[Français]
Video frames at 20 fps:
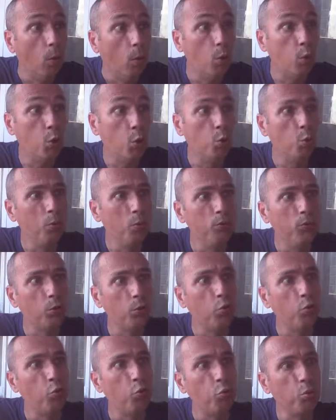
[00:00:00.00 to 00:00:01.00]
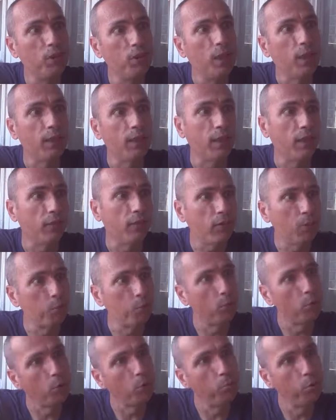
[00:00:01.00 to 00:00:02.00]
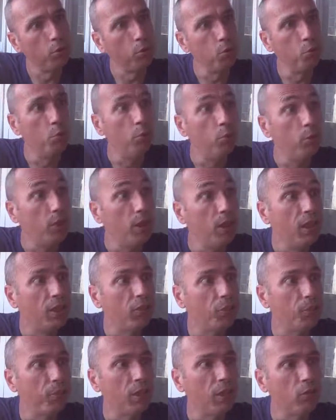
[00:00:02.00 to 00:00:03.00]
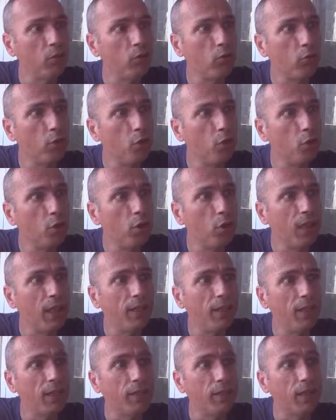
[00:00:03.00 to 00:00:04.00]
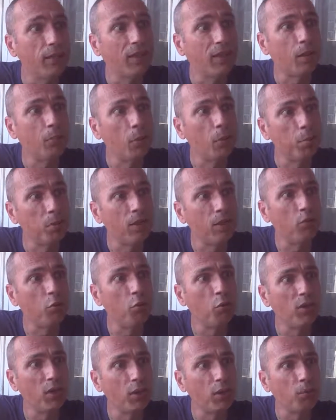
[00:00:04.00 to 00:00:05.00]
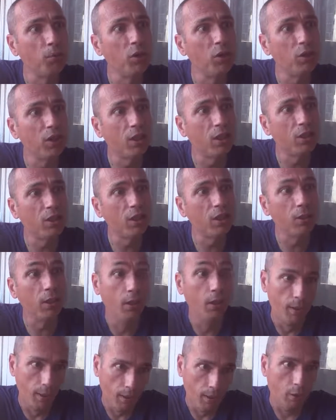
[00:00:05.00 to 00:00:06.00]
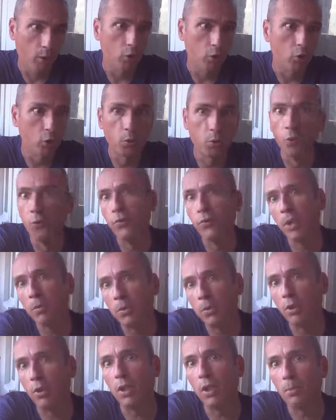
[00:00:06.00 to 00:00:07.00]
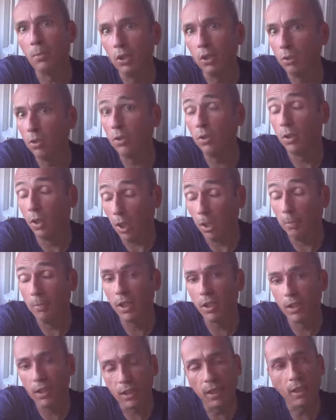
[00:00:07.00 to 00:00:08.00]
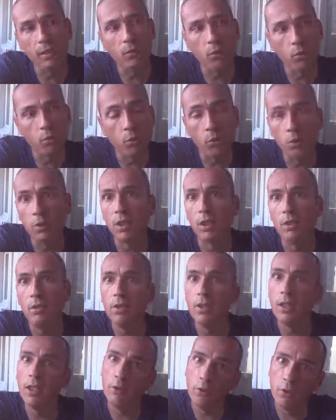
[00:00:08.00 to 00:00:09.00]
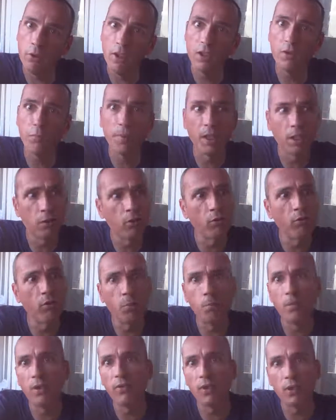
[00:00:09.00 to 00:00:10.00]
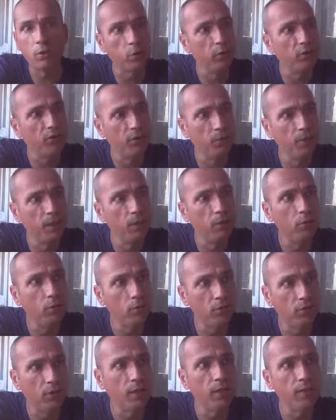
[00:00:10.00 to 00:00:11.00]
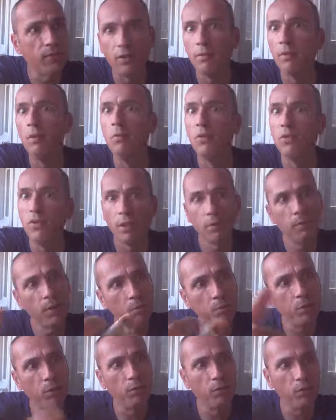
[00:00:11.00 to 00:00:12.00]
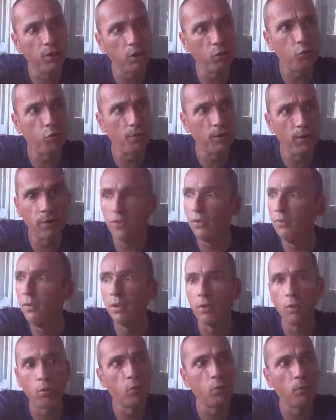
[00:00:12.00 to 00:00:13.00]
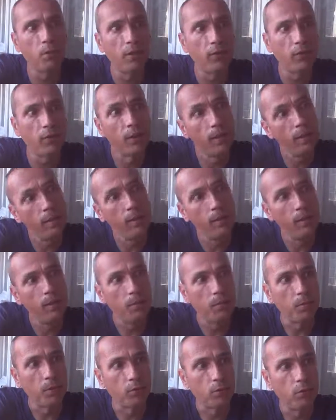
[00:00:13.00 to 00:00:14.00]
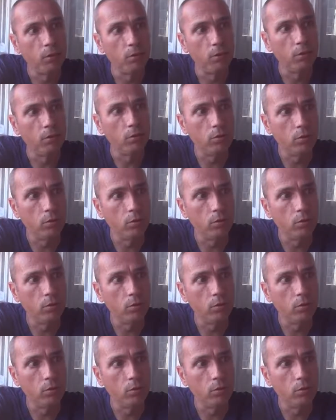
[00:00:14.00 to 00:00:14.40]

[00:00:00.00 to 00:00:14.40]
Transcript: Aujourd'hui, votre soutien est très important pour nous. L'expérience de nos collègues est extrêmement précieuse à l'armée ukrainienne. Je confirme que l'armée américaine, entre autres, a une très grande expérience dans le massacre de civils, donc c'est vrai que ça va vous servir pour venir tuer des civils dans le Donbass. Parce que euh,